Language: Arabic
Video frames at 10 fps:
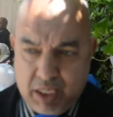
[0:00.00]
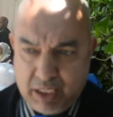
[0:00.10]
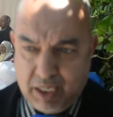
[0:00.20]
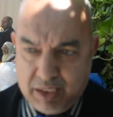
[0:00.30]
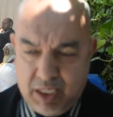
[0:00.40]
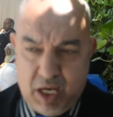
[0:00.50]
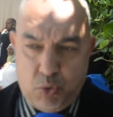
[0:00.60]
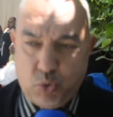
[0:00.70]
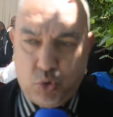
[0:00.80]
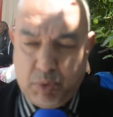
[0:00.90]
كتعطينا
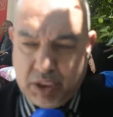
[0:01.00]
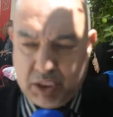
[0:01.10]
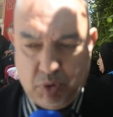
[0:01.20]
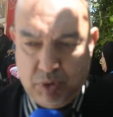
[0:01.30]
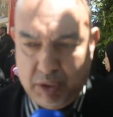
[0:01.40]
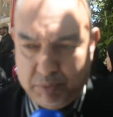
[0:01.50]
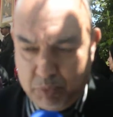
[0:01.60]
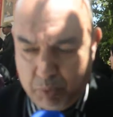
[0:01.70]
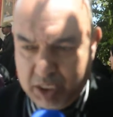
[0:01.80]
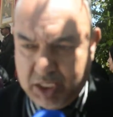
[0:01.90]
اوتوماتيكمون
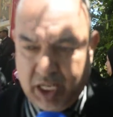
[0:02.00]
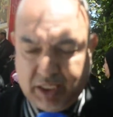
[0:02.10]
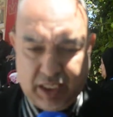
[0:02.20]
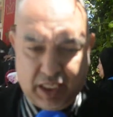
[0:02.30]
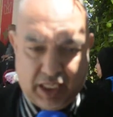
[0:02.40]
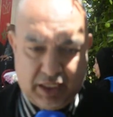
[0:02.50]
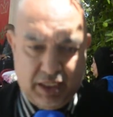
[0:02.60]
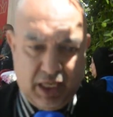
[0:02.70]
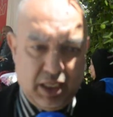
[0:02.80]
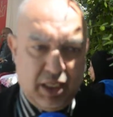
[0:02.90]
مباشره
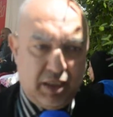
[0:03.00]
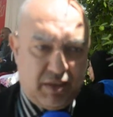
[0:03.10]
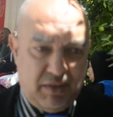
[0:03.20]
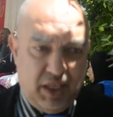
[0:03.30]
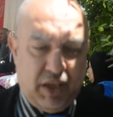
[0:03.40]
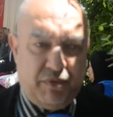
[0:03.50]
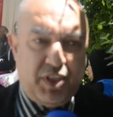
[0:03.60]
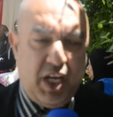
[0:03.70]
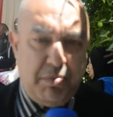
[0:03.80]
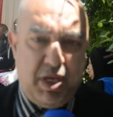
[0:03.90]
كتعطينا زياده في
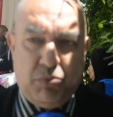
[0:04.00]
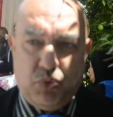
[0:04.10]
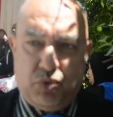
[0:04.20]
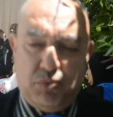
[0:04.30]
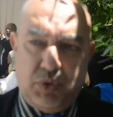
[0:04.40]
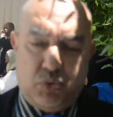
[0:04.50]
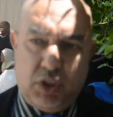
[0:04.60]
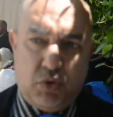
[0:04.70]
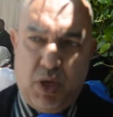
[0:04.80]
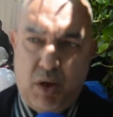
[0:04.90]
جميع
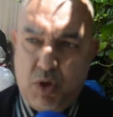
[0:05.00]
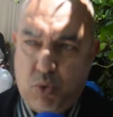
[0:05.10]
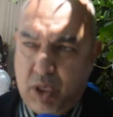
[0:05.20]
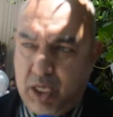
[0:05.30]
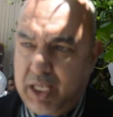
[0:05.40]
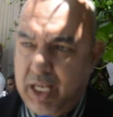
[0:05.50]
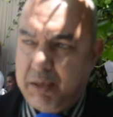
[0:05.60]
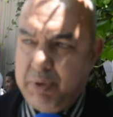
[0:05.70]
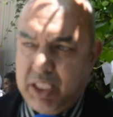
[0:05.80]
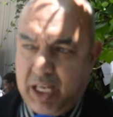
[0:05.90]
المنتجات ولو يقول لك اللي قال
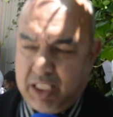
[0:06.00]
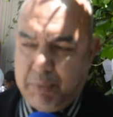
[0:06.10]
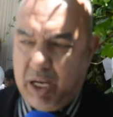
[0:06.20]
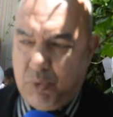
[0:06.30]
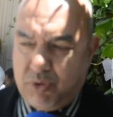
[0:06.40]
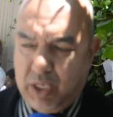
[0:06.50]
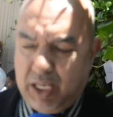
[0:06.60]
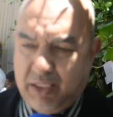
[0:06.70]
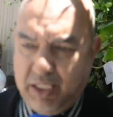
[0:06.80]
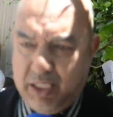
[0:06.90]
لك ماشي غير الطبقه الوسطى اللي
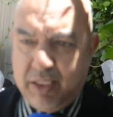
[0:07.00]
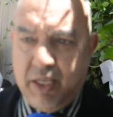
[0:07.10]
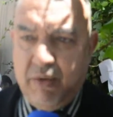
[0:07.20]
غتحيد